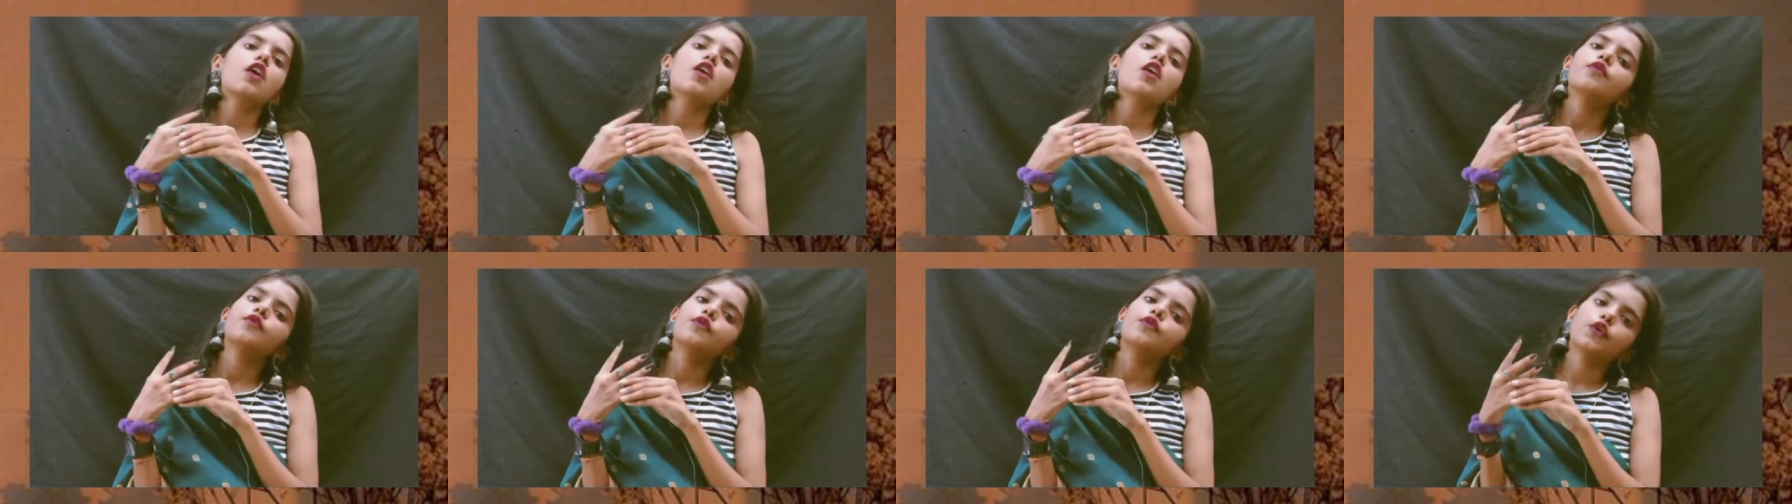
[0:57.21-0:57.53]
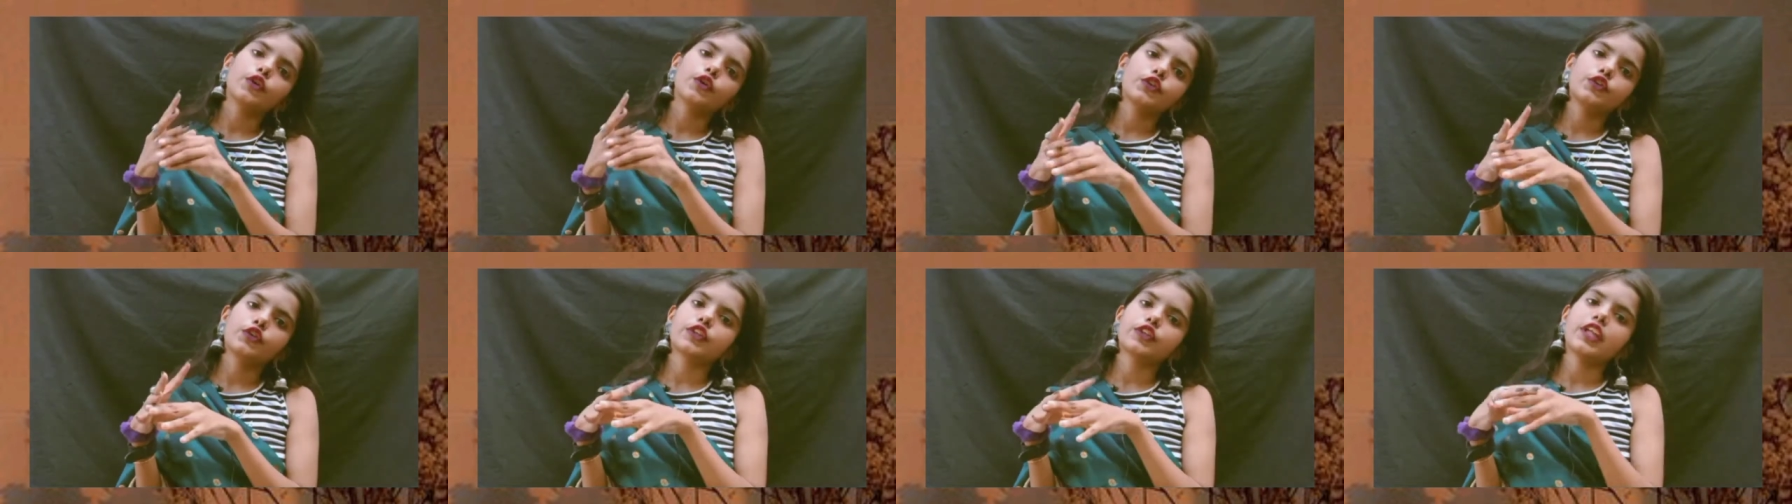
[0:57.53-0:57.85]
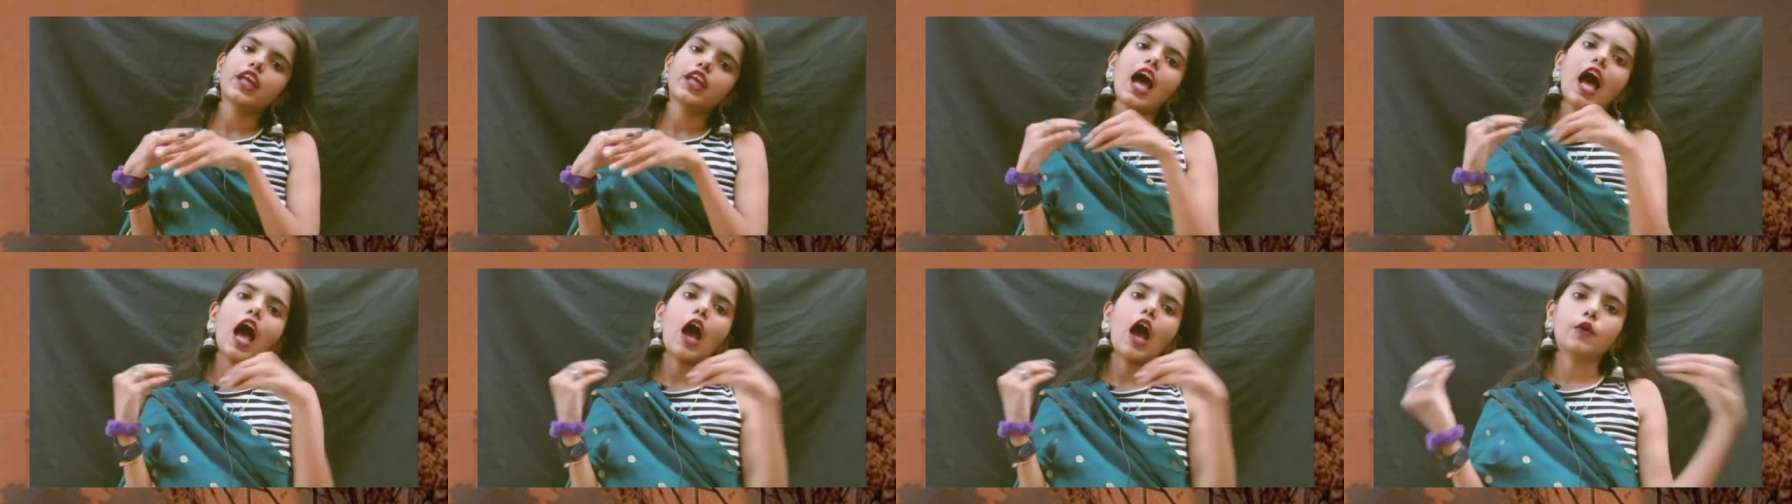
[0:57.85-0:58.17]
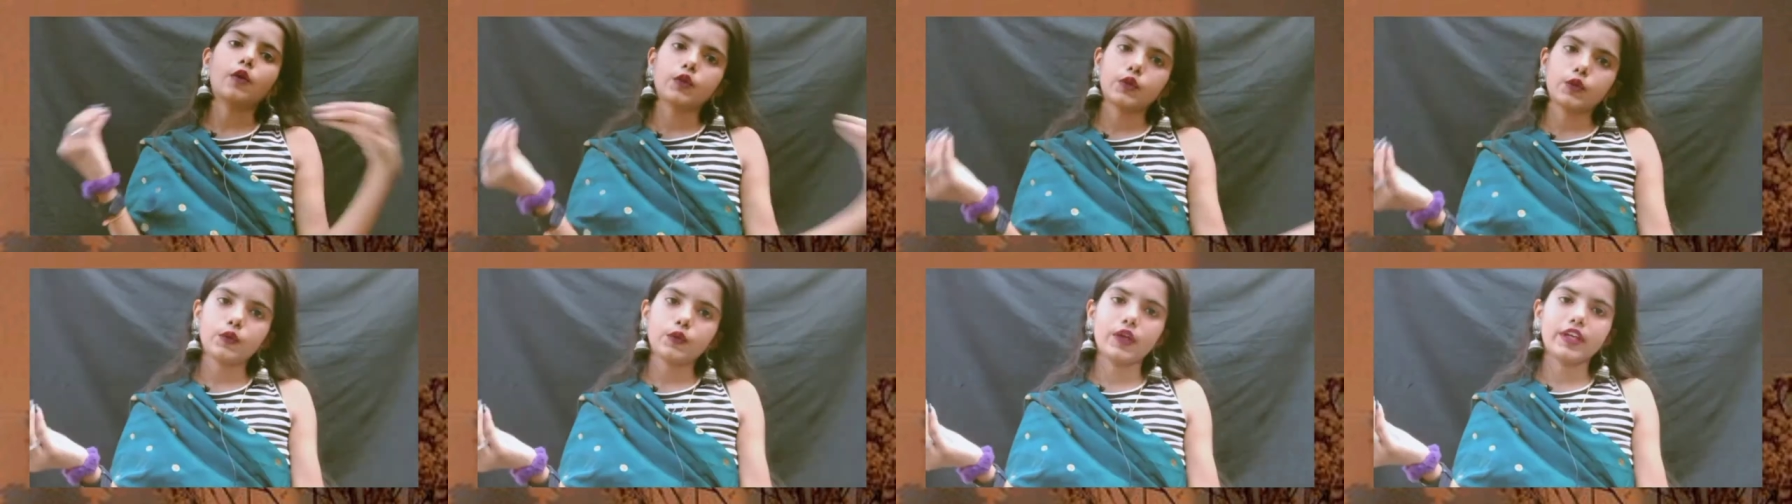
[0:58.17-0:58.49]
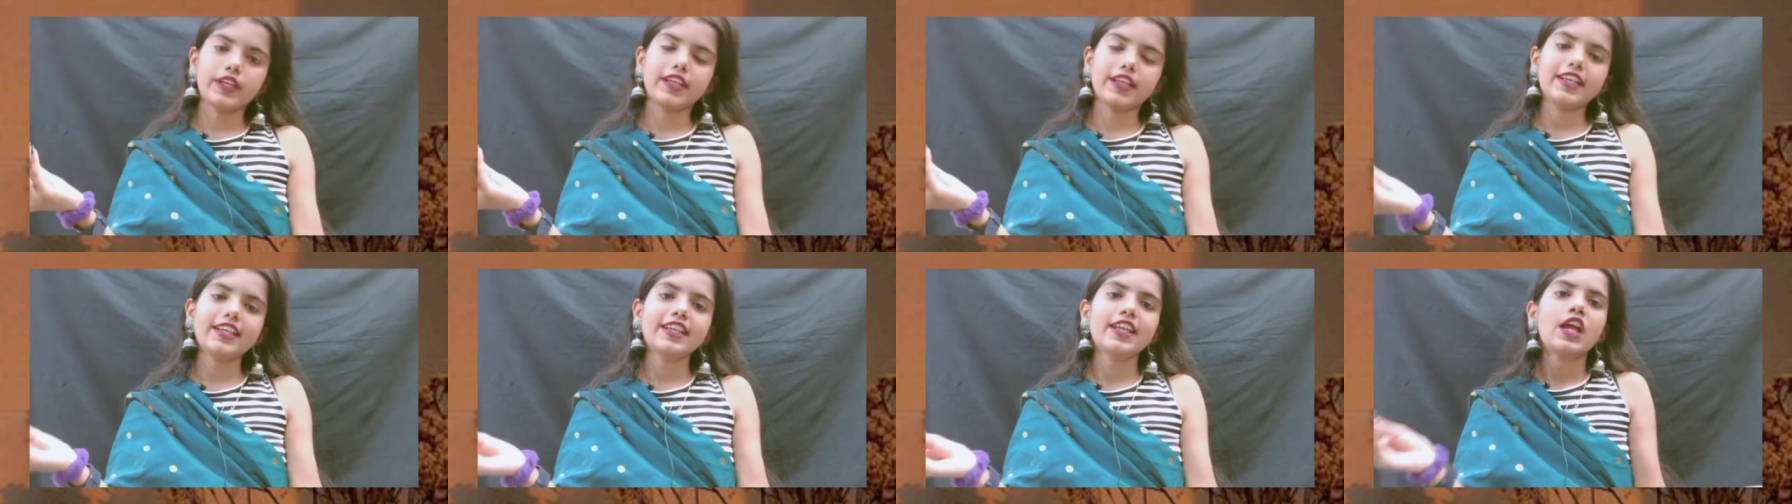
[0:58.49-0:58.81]
और फोर्थ जो होता है हाउ टू
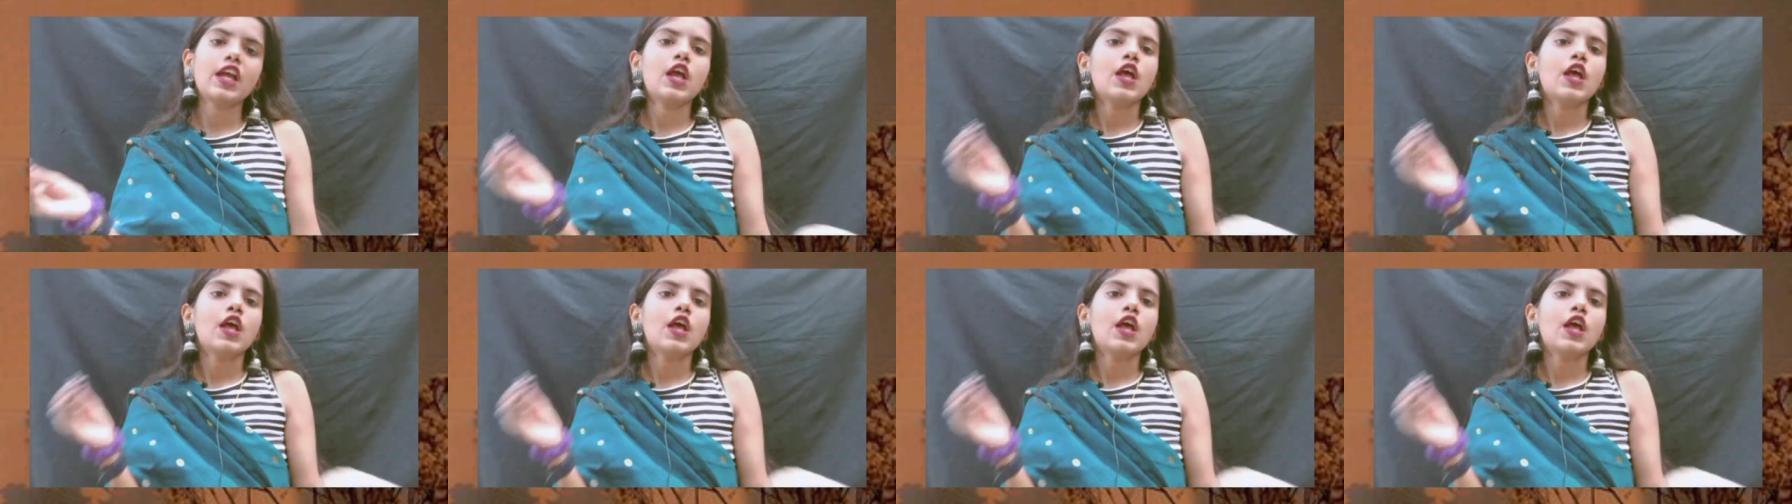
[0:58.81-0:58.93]
एडिट